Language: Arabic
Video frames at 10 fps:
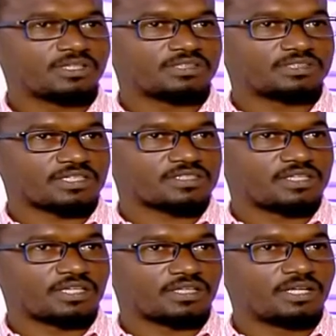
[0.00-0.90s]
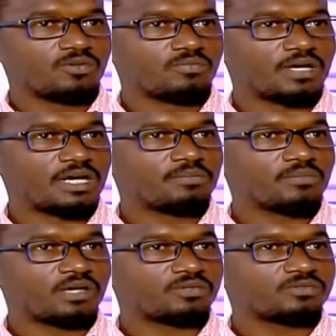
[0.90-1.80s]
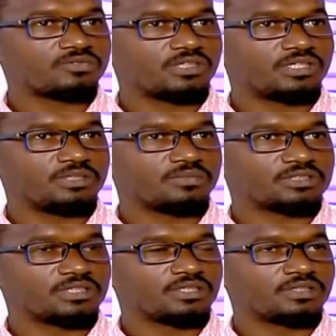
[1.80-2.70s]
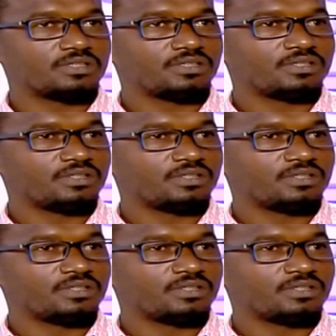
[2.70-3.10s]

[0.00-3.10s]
الشخصيات لانه المهام معروفه يعني مثلا هل في